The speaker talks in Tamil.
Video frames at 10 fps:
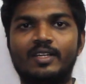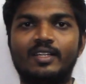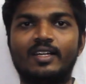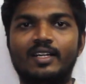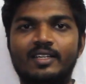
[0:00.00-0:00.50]

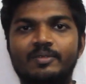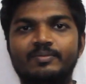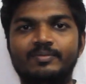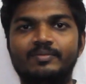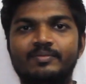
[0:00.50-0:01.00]
பண்ணுறதுக்காக
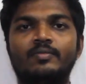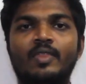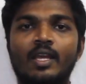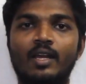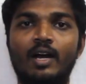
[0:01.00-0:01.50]

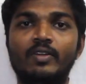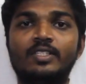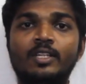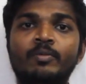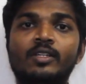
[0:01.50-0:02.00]
அவர்
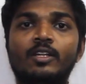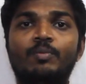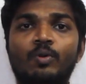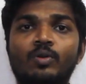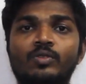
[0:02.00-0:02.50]

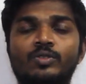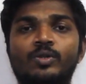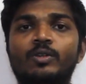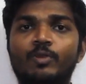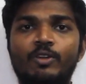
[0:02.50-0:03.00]
சிதம்பரத்துக்கு போகணும்னு
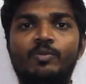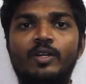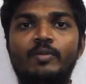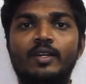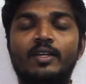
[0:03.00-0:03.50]
சொல்லிட்டு முடிவு
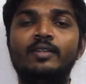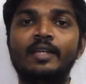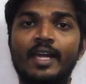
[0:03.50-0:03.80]
பண்ண பிறகு